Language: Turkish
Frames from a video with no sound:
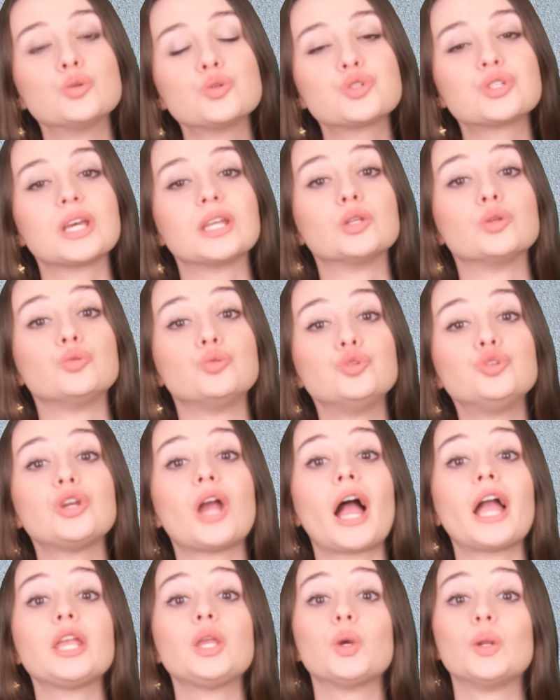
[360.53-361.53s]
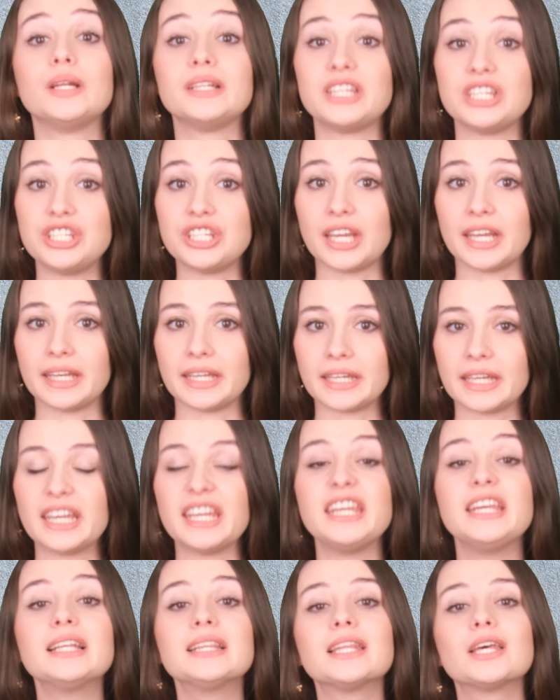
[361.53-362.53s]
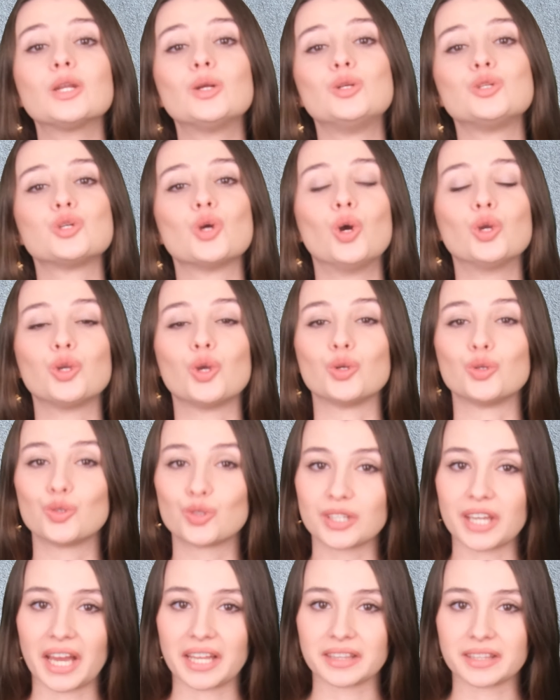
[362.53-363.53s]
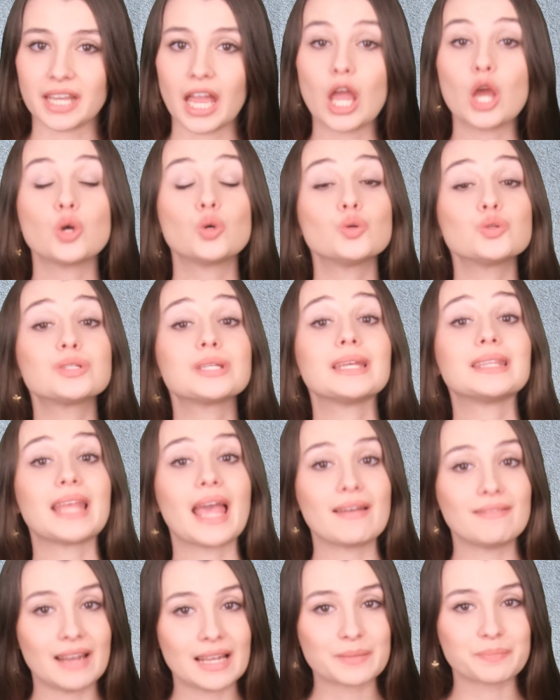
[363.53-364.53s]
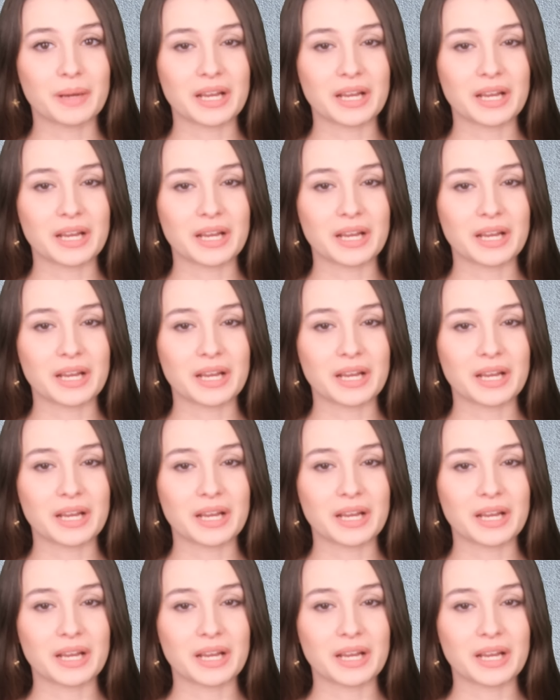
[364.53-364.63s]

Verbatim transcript: Rusya'nın dünyayı yöneteceğini yıllar önce öngörürken Rusya Devlet